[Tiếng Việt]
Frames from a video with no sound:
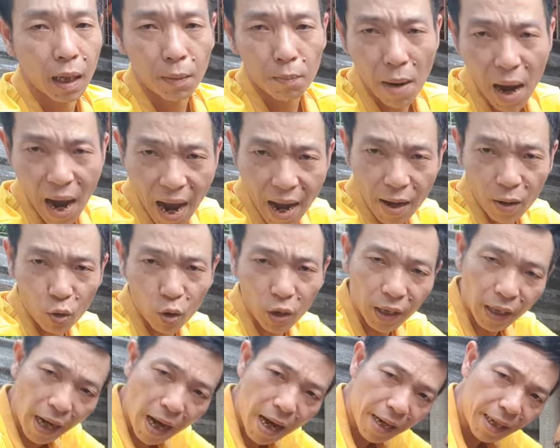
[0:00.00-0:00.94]
ba uh, uh,
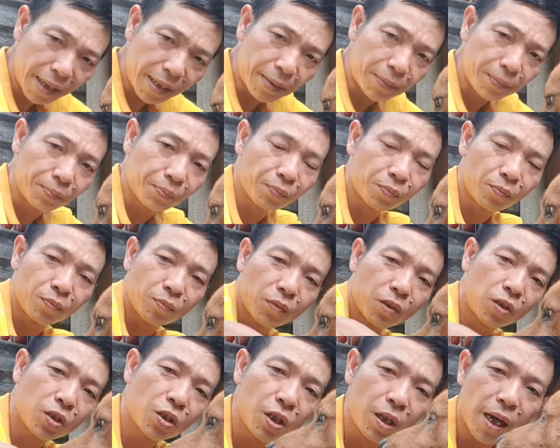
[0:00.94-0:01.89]
con cái,
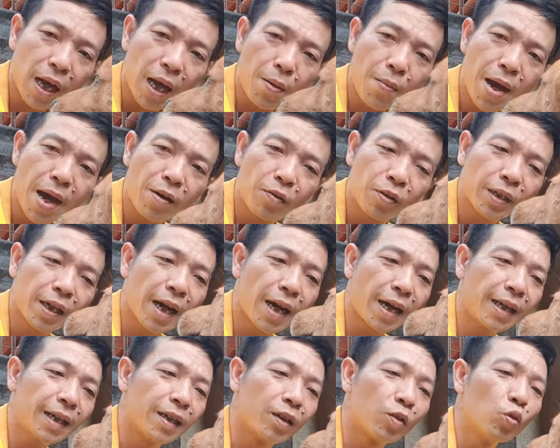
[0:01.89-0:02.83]
giữ lại ba con
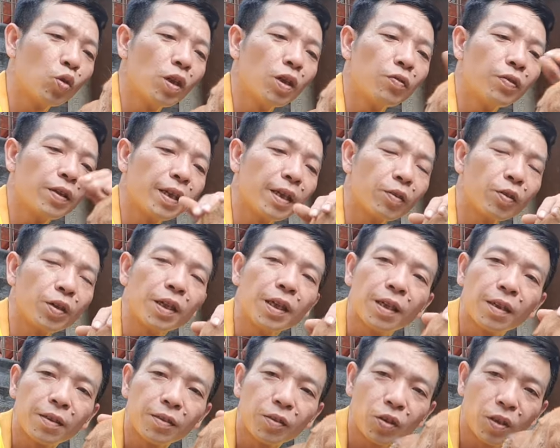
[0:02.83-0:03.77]
cái để nuôi với này con
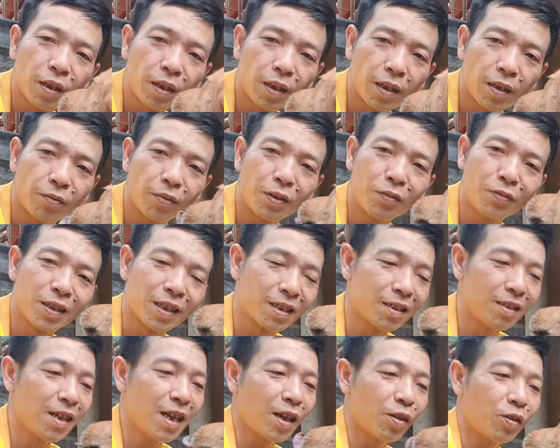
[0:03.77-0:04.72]
đực, cho nên là vẫn phải
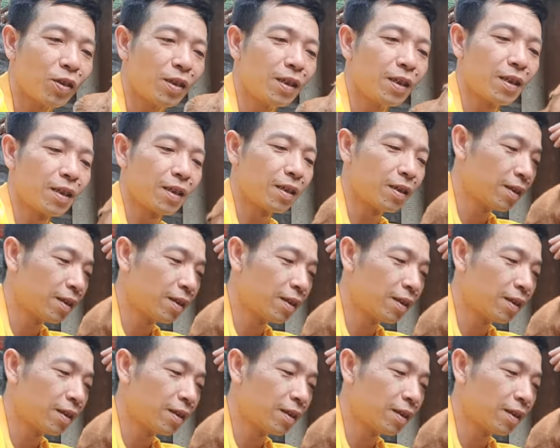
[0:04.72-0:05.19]
giữ lại con đực,